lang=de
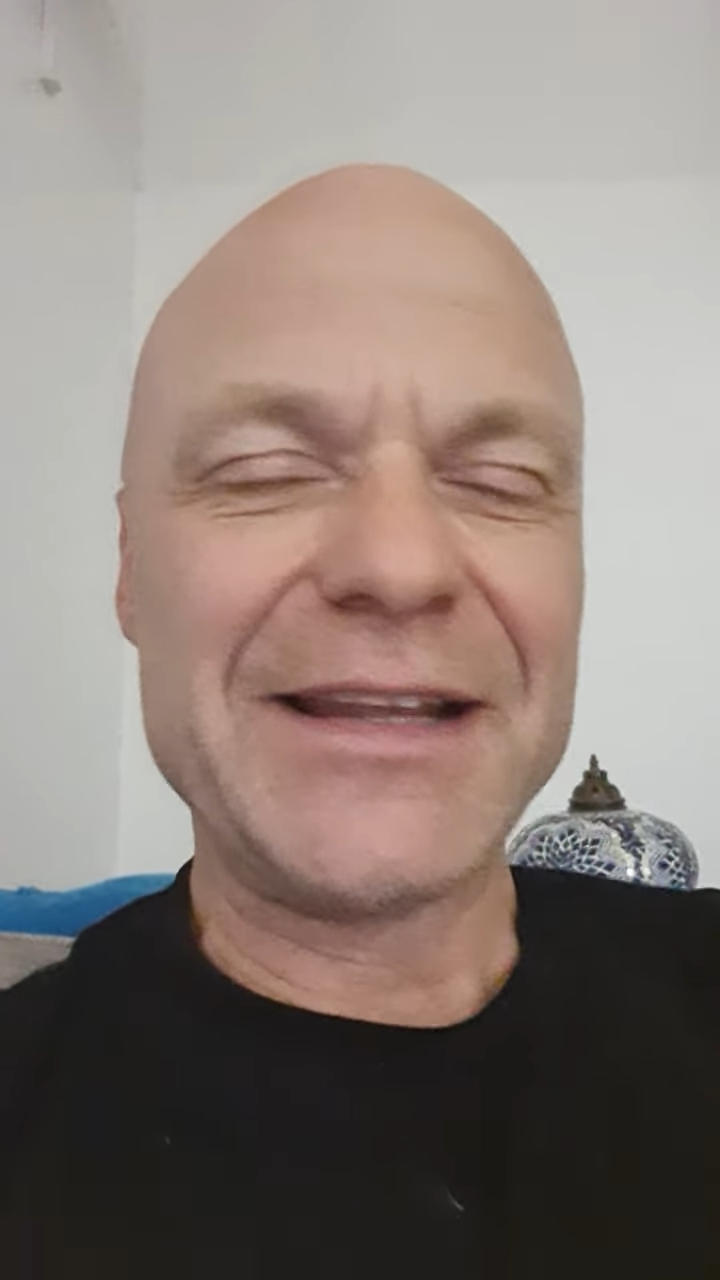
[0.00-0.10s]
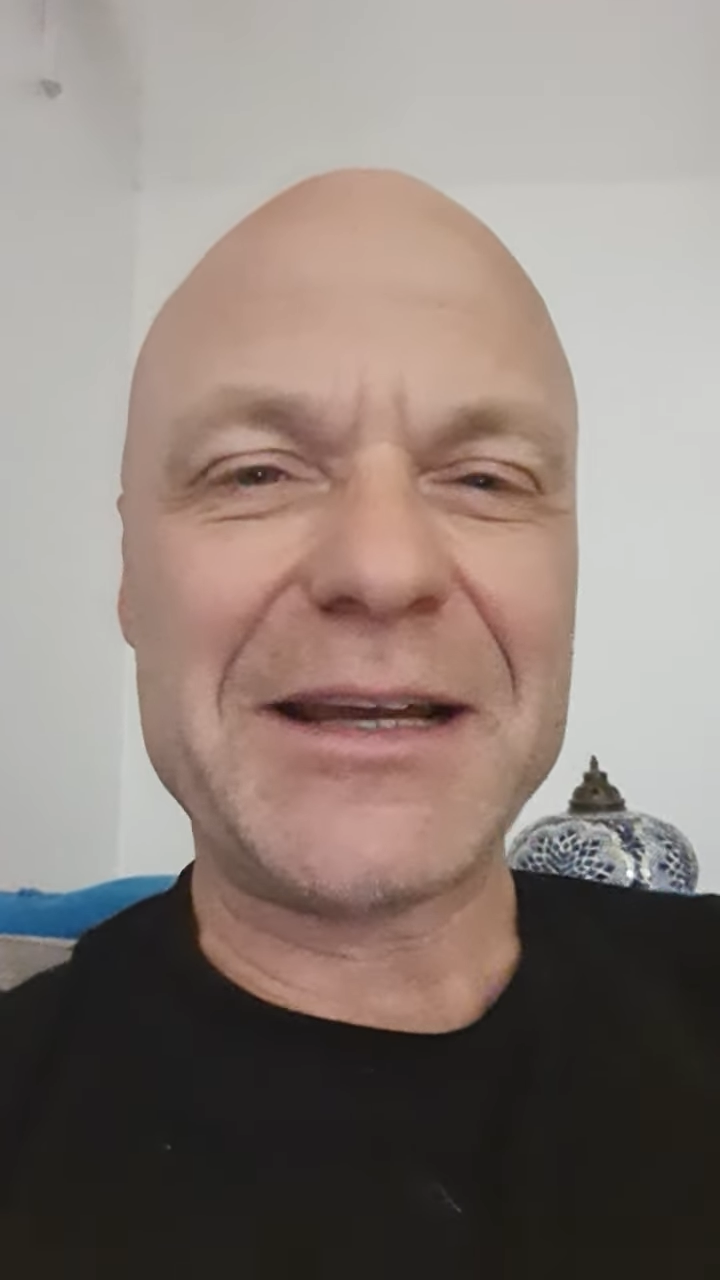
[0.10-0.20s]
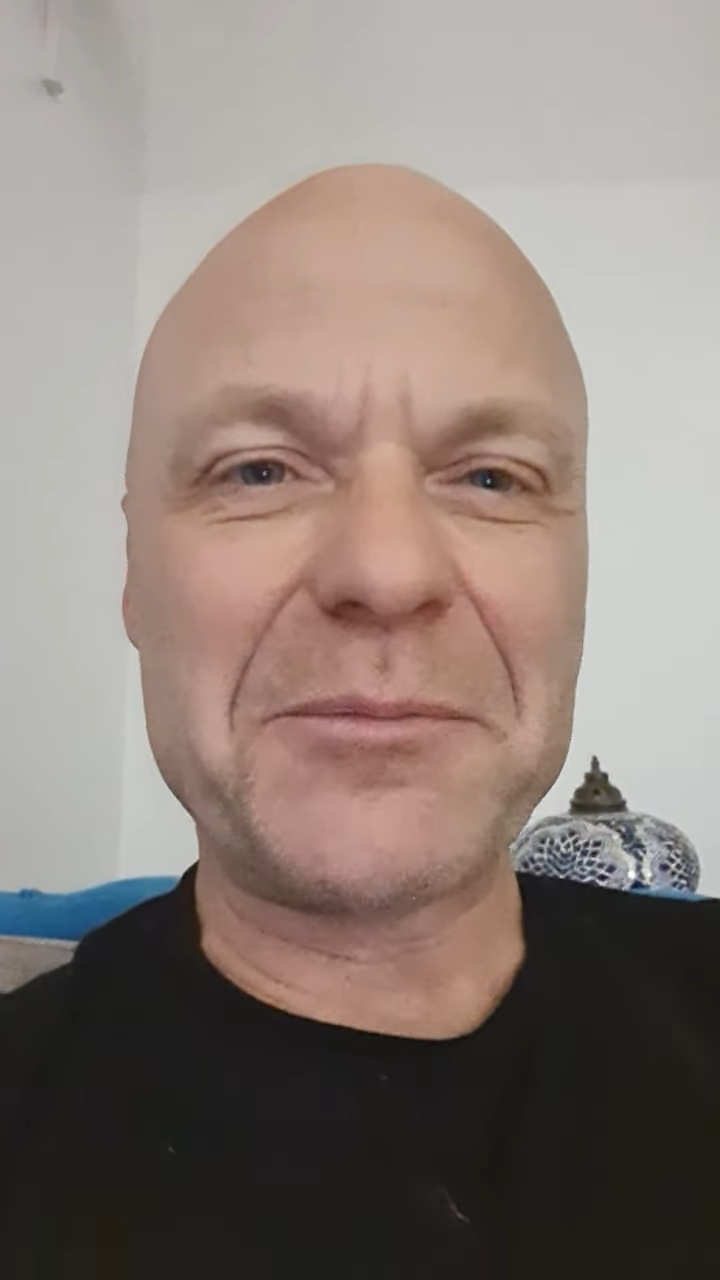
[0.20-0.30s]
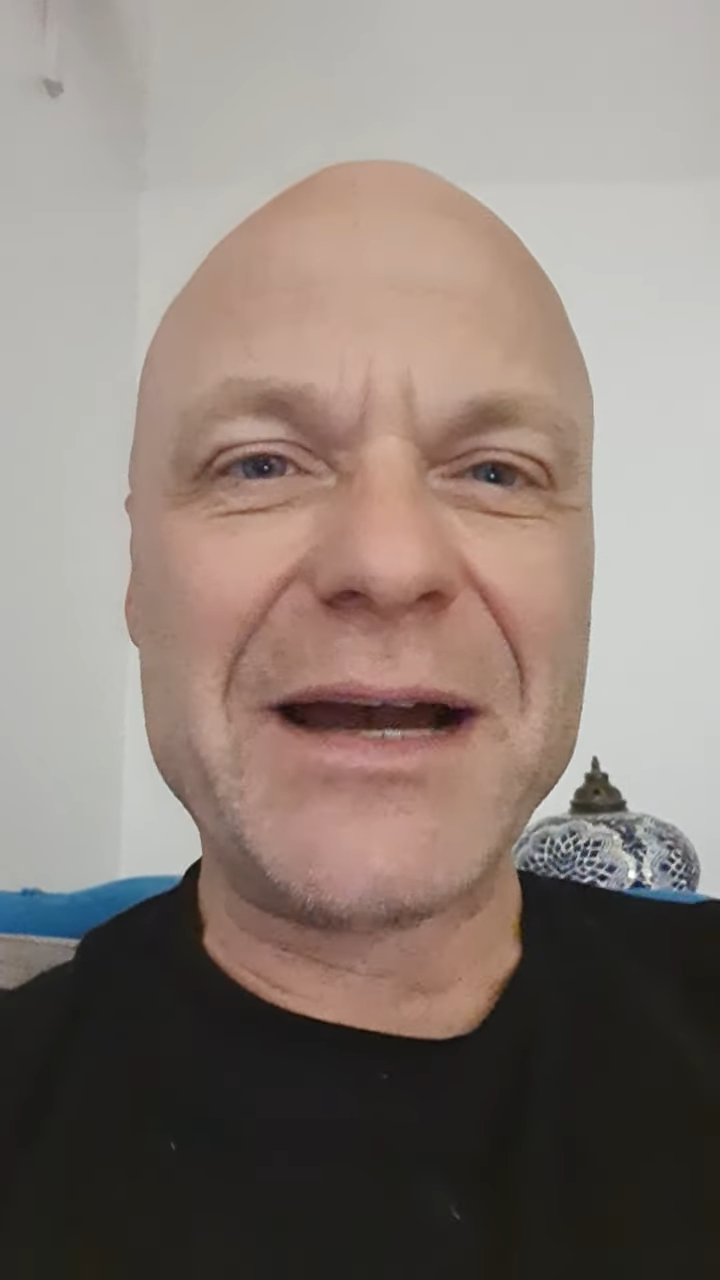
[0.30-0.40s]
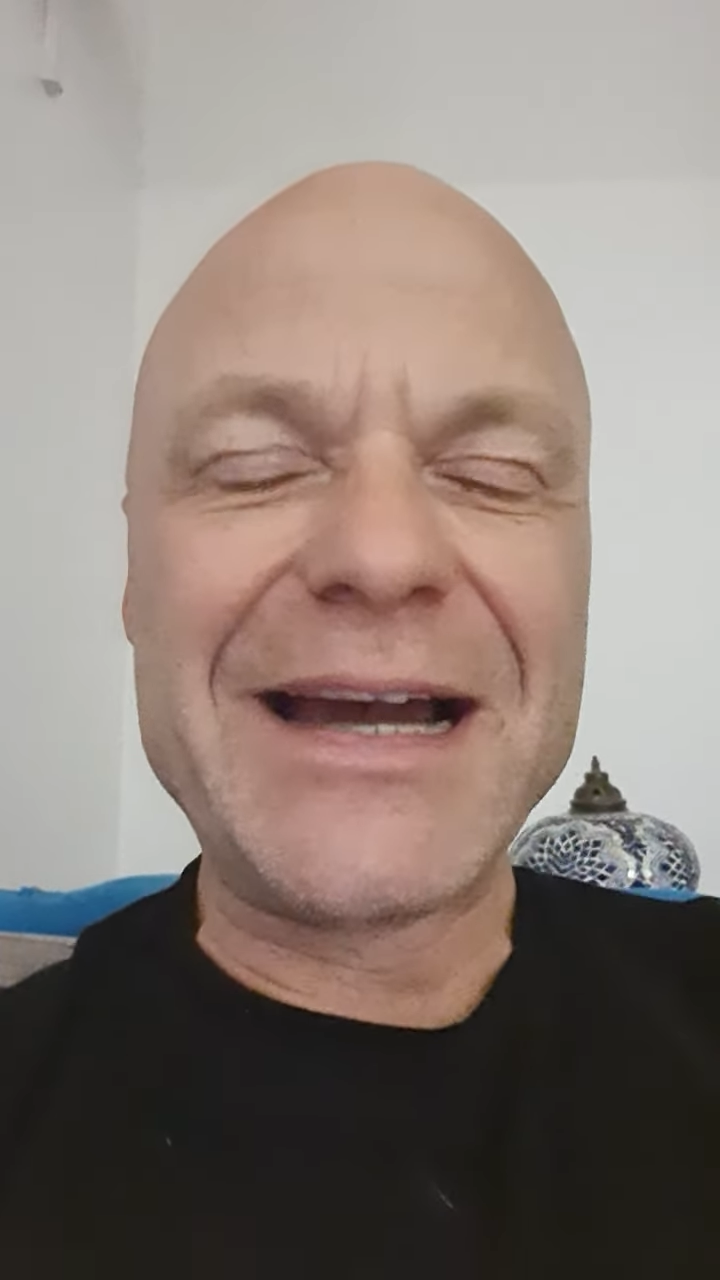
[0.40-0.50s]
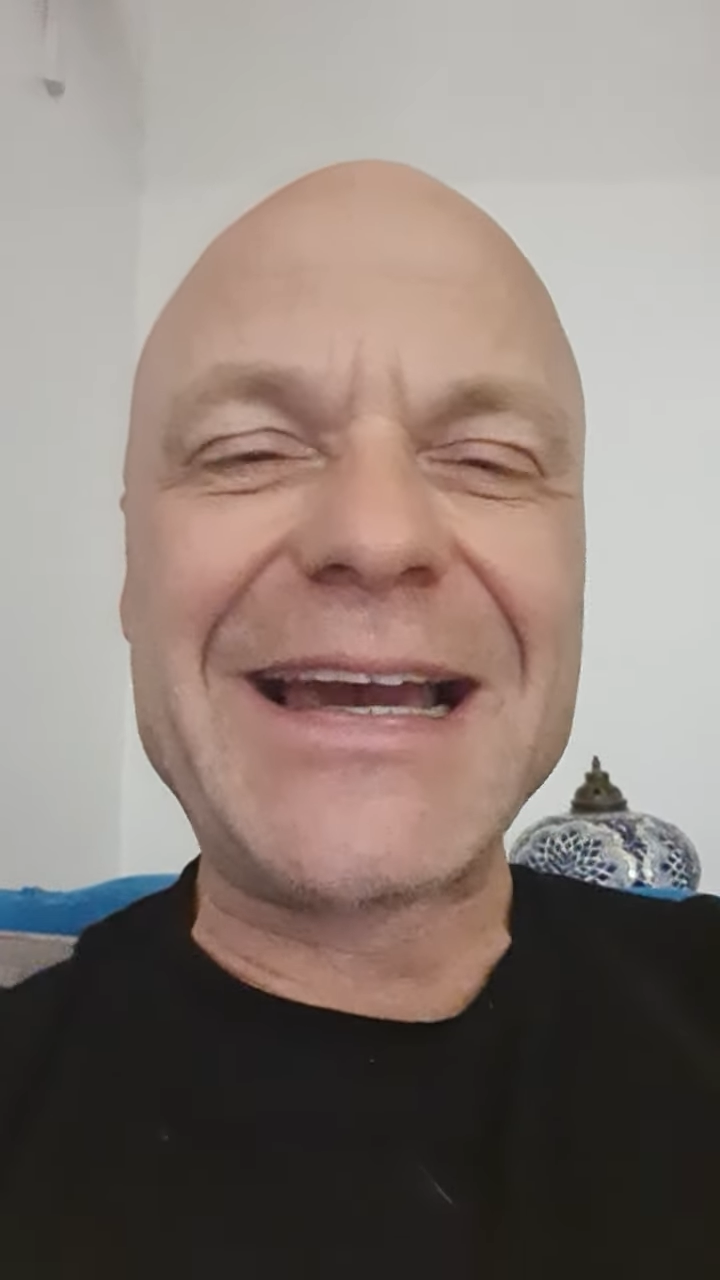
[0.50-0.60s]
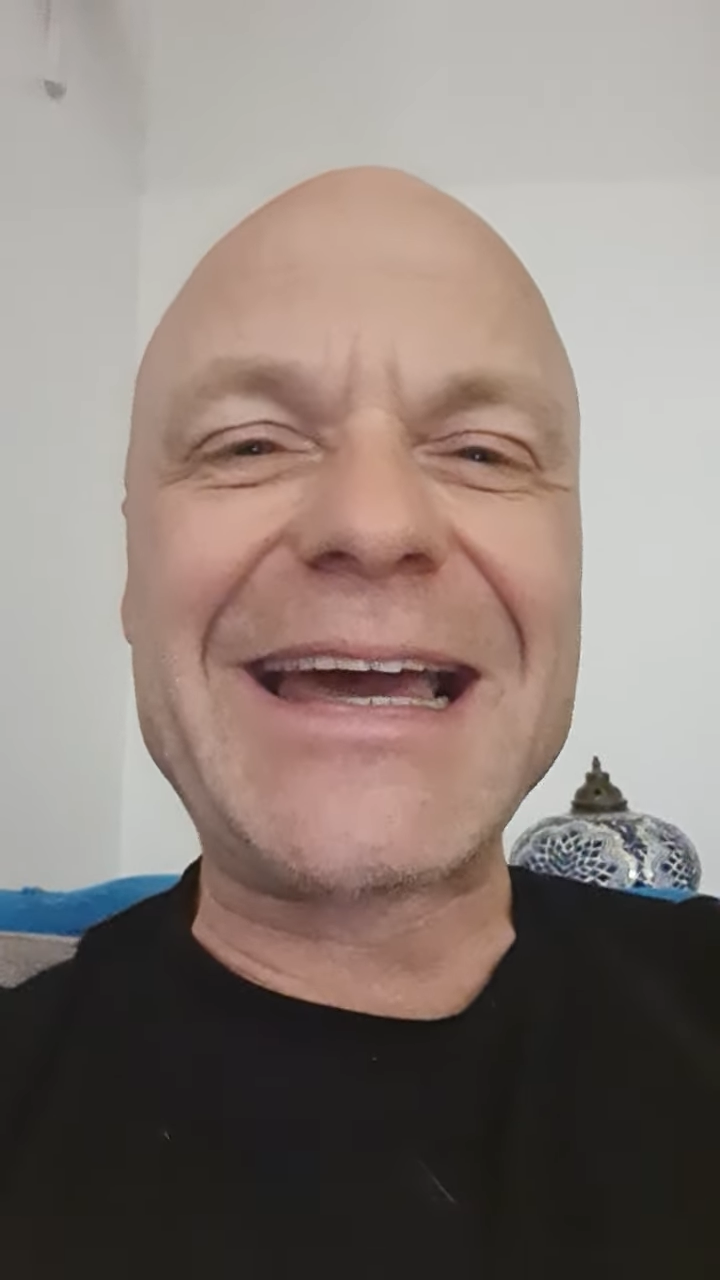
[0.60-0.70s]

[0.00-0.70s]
die haben